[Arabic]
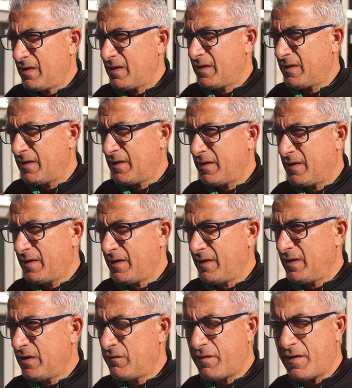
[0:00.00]
آه،
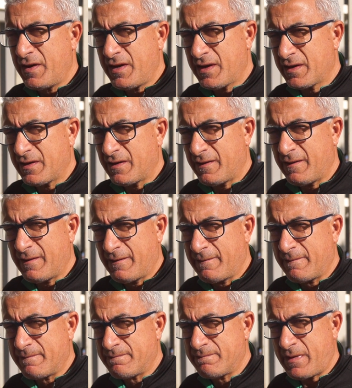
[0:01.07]
للفريق آه،
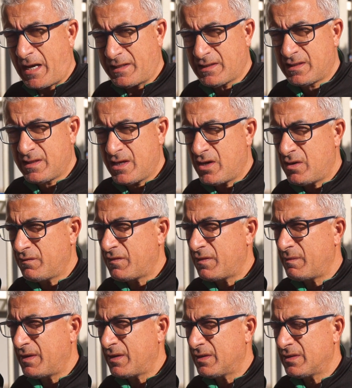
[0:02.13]
حددناهم
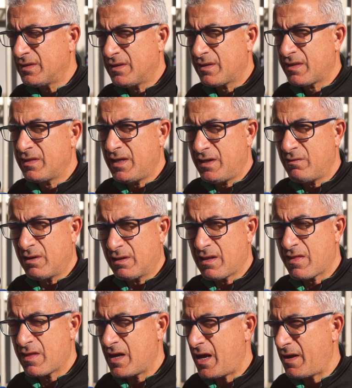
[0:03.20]
فما اثنين ولا
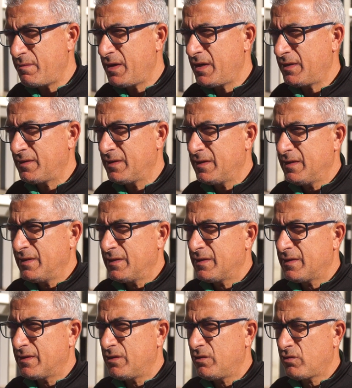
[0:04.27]
ثلاثه لاعبين
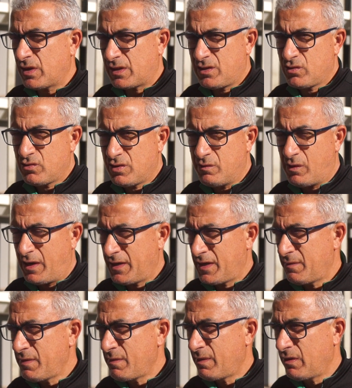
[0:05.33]
اون آه، كاتيجوري
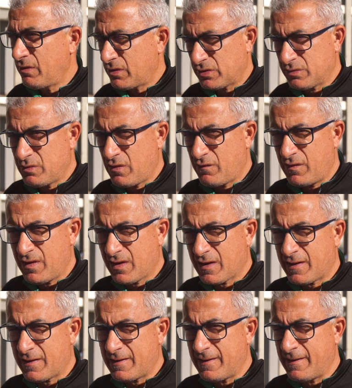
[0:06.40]
معينه مي مالوريزمون في
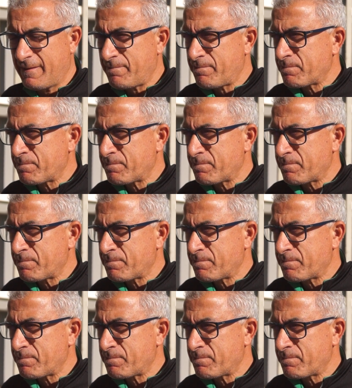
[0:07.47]
الاخر